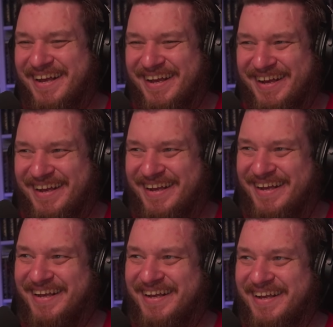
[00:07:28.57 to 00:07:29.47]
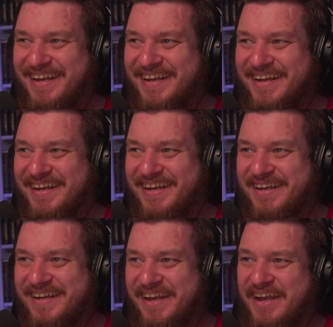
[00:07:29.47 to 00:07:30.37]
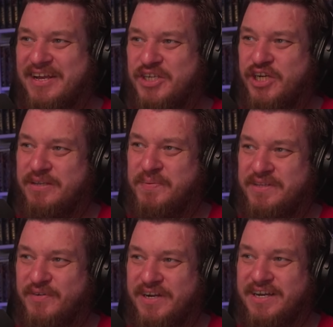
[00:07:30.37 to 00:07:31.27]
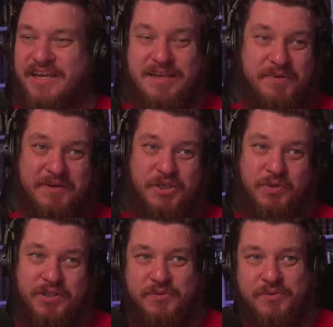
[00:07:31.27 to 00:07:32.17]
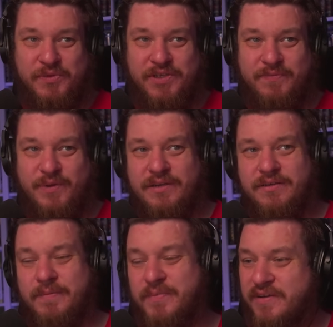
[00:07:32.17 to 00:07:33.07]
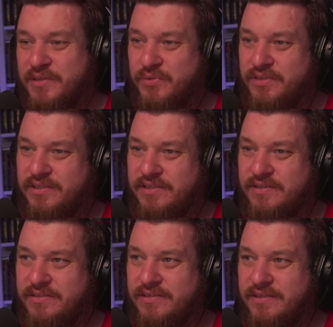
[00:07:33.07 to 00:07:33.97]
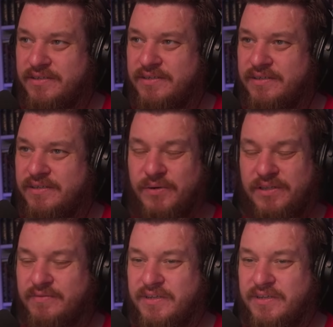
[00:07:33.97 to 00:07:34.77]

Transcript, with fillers: которого реально хотелось Жен подвага... Я не понимаю, чего ты за аббревиатура на стенах? Помогать. Ой, на